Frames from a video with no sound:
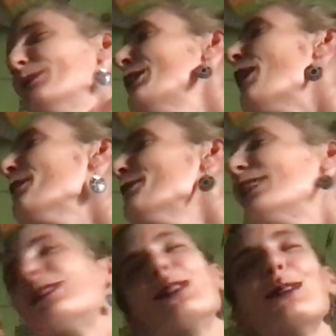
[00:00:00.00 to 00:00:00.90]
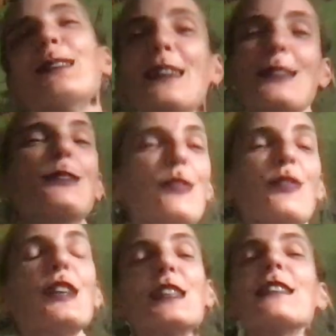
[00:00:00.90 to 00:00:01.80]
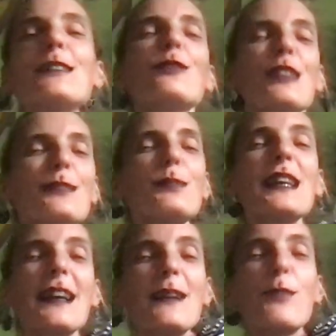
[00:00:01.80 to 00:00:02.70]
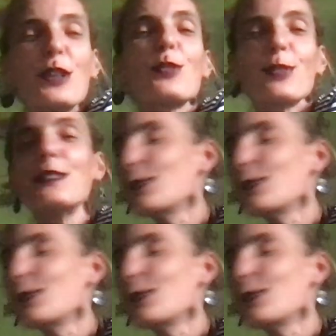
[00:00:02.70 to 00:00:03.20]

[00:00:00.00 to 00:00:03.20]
Non, mais moi, je suis. Enfin, j'essaie de vous expliquer à quel point je suis en 10